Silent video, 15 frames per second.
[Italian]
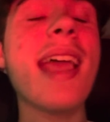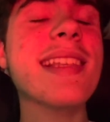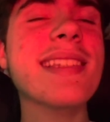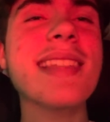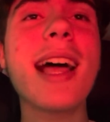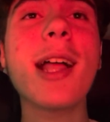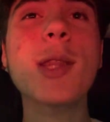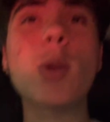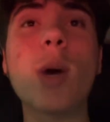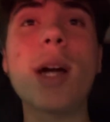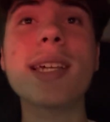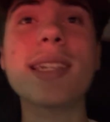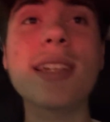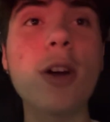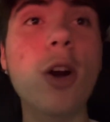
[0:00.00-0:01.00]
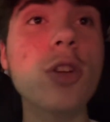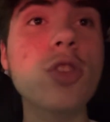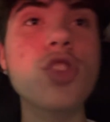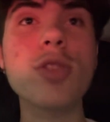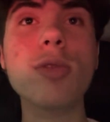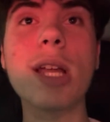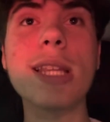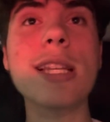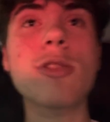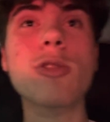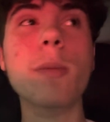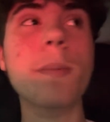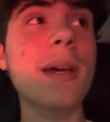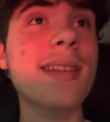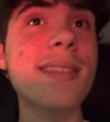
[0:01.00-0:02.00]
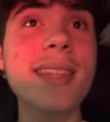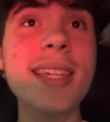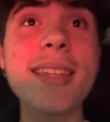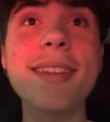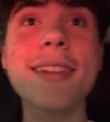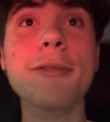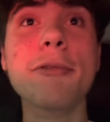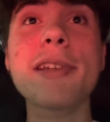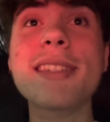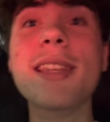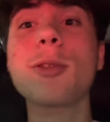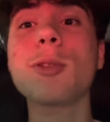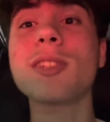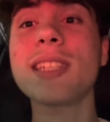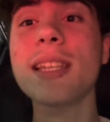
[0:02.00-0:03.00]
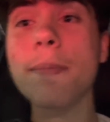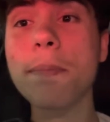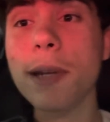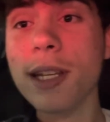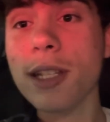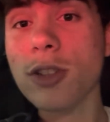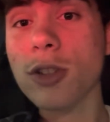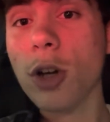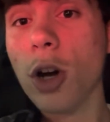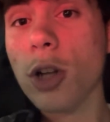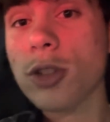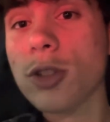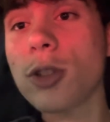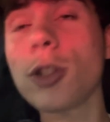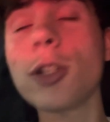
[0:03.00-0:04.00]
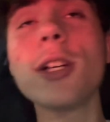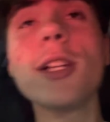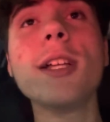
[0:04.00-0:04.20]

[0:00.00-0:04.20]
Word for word: è stato anche oggi una delle sue partite in cui è stato sempre nascosto,